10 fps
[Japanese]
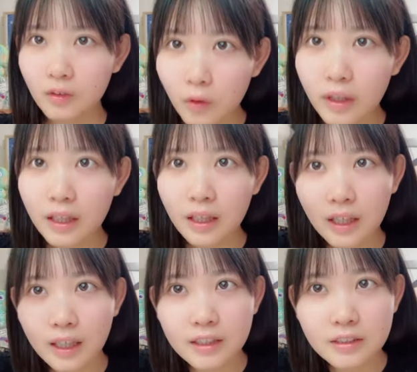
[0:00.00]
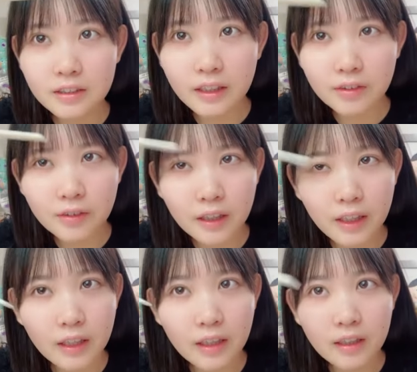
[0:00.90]
これが張り付いてるんで
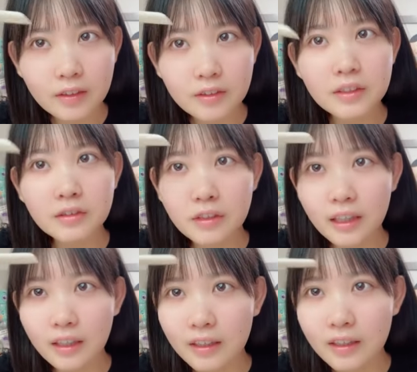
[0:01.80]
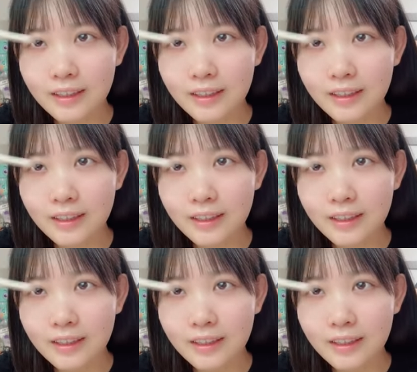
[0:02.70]
口の中に